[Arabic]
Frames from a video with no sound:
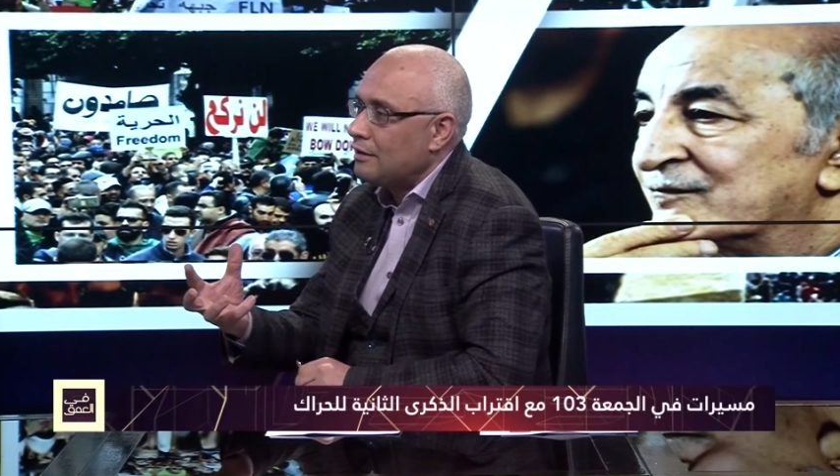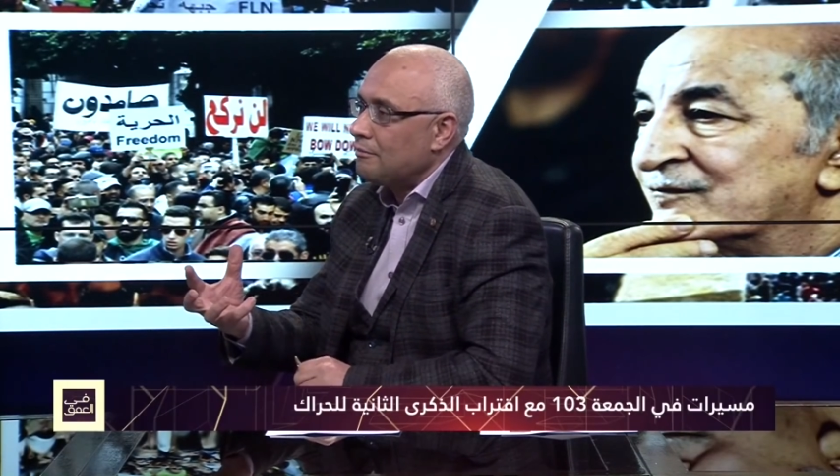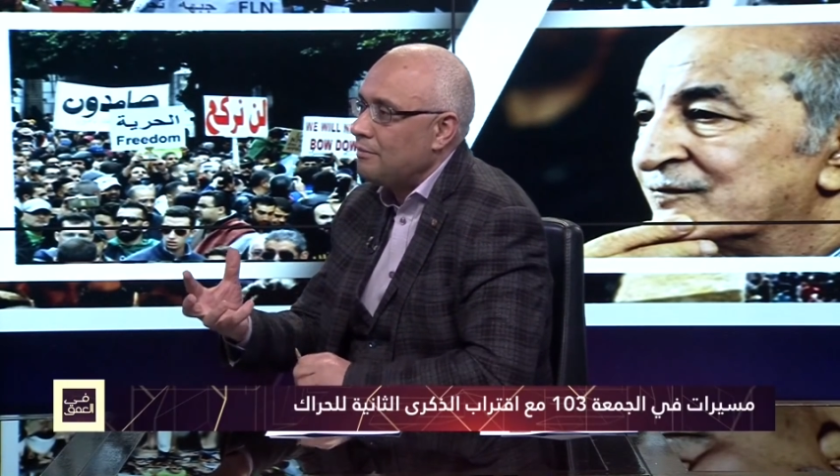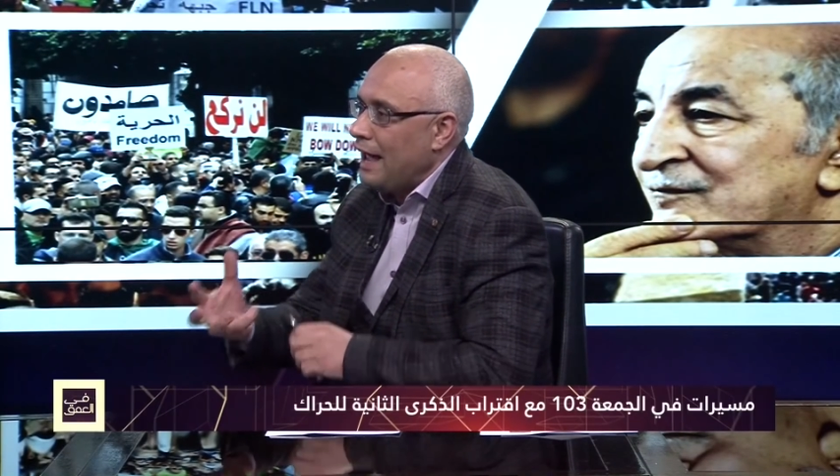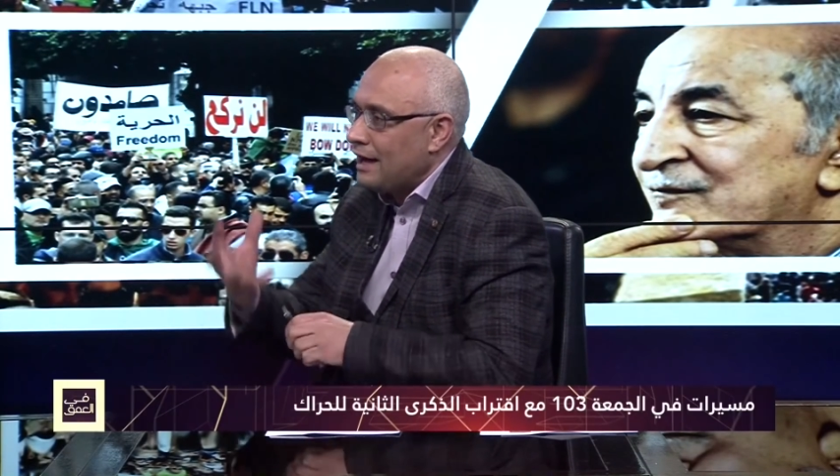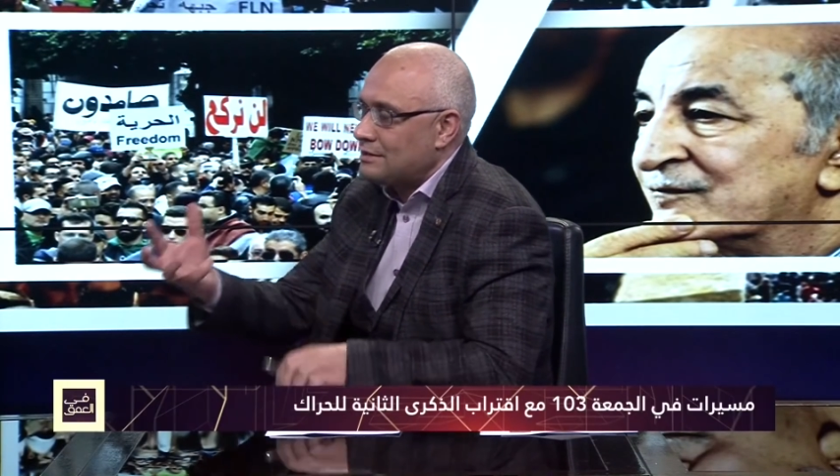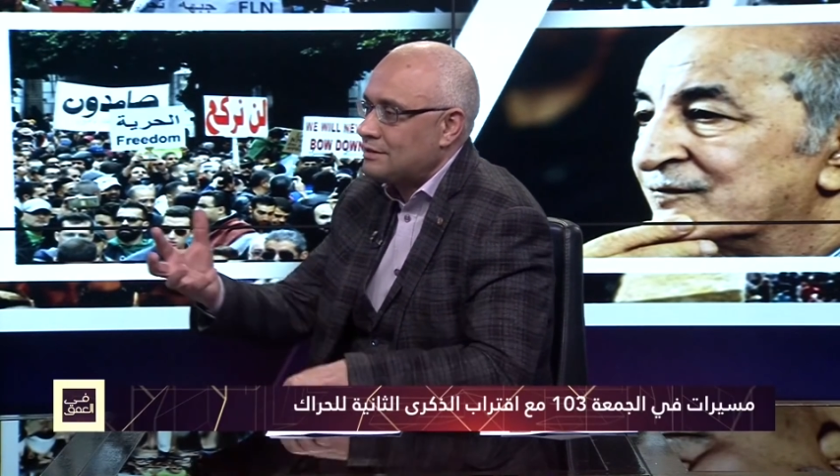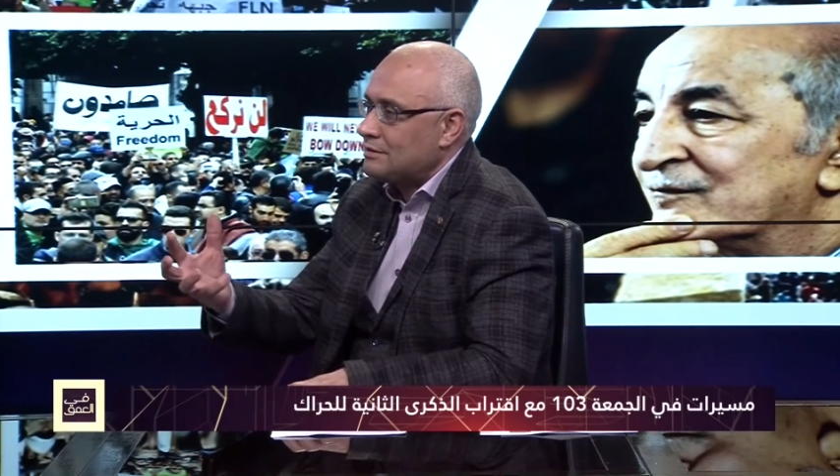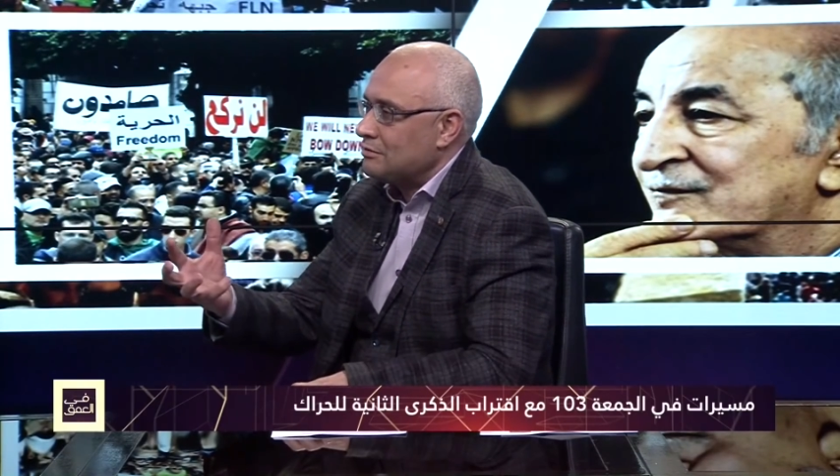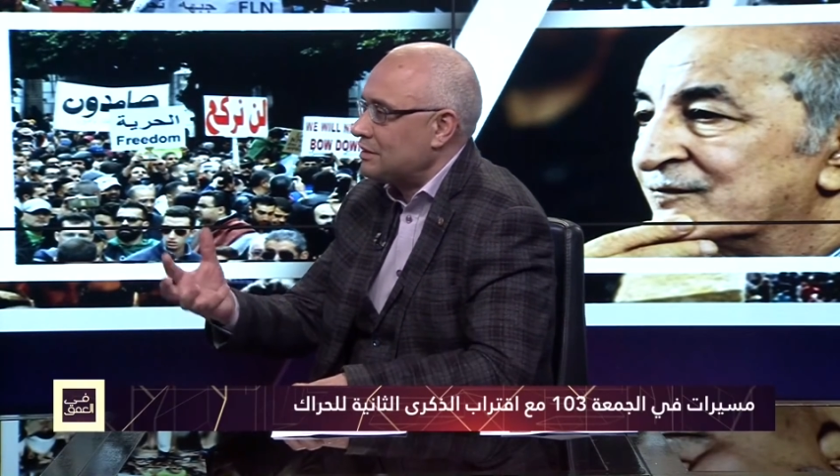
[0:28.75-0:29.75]

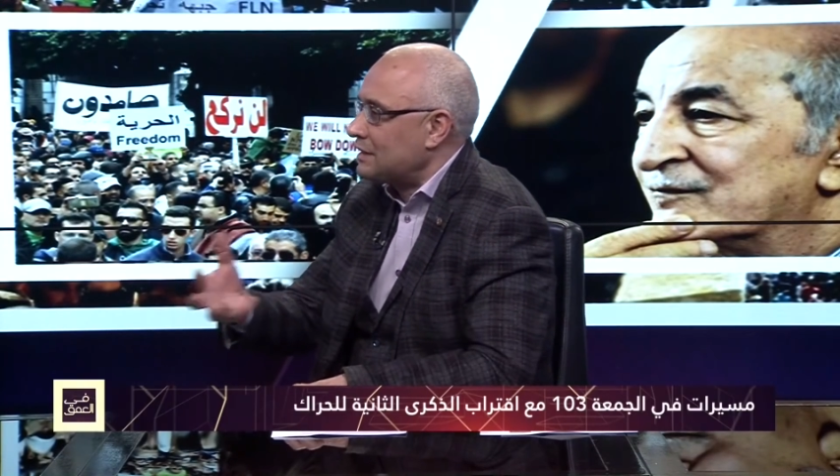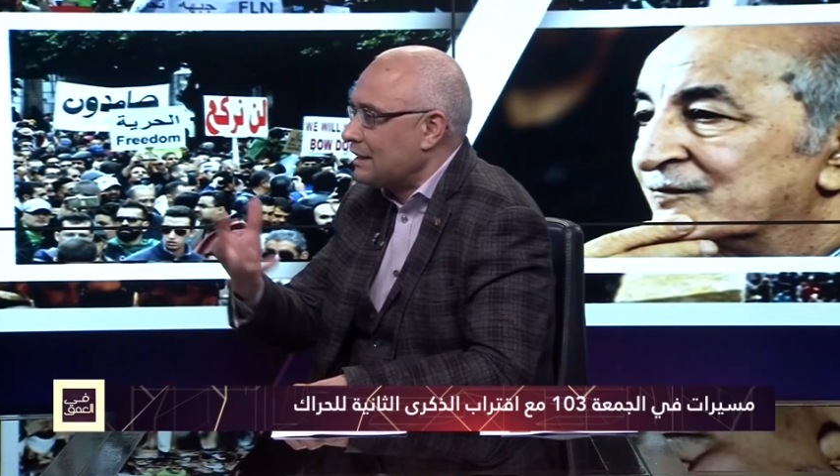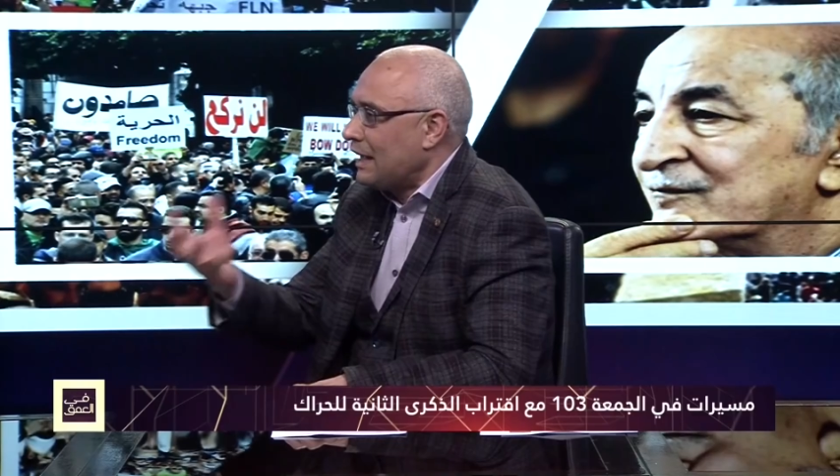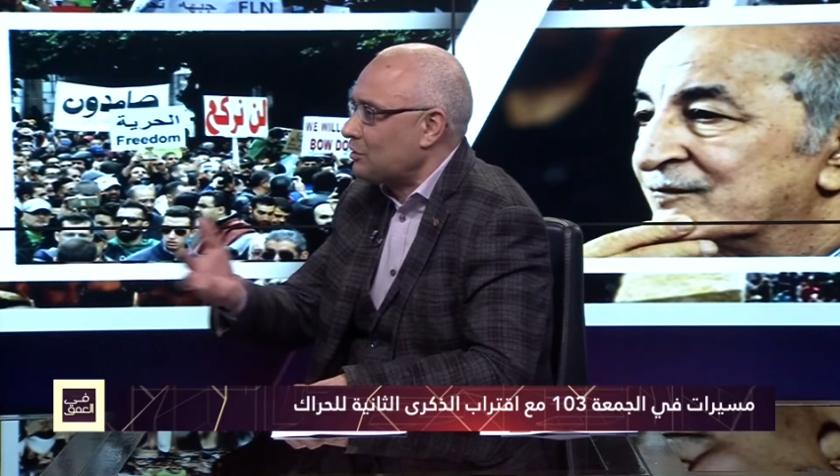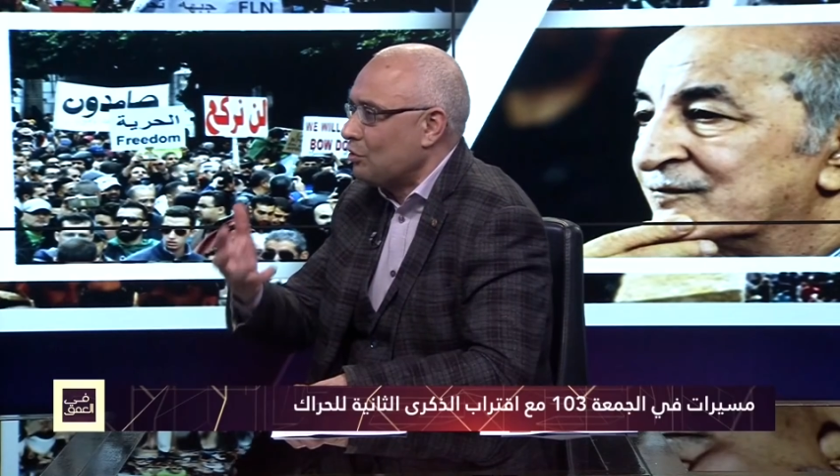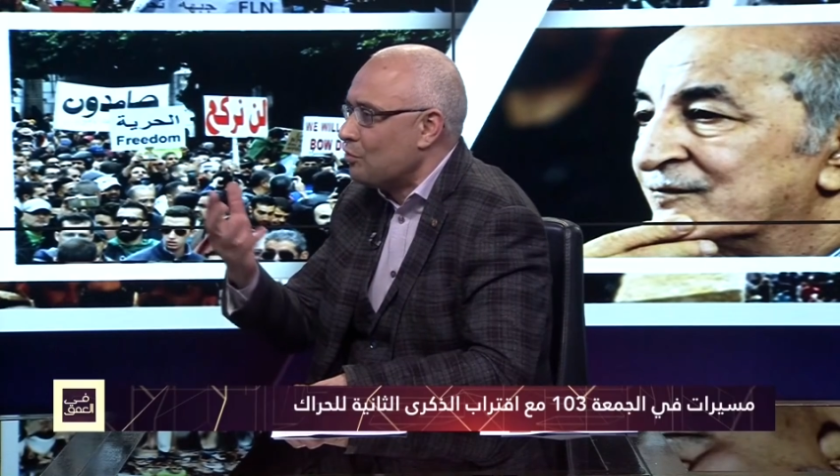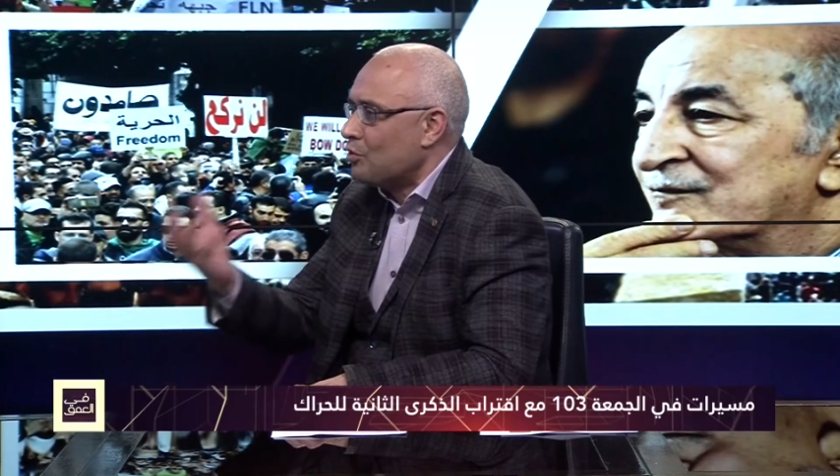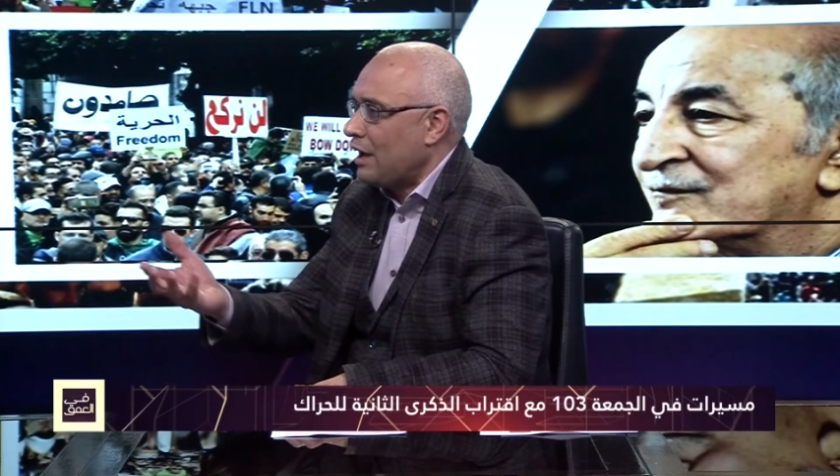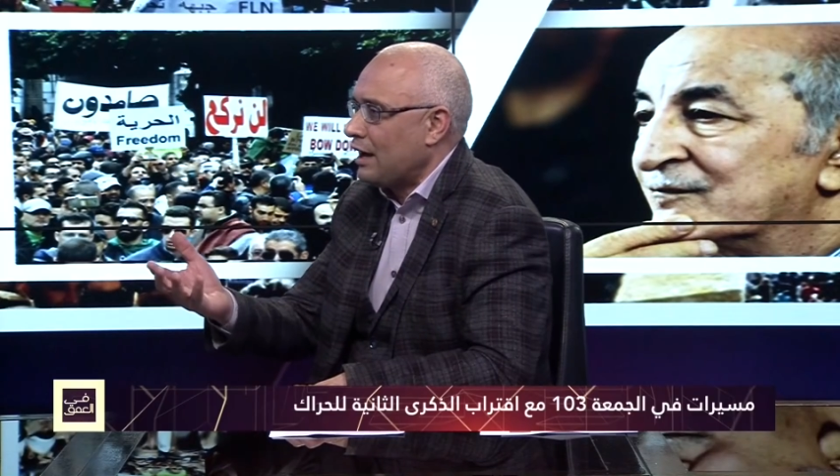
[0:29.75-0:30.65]
بالعكس اتضحت الامور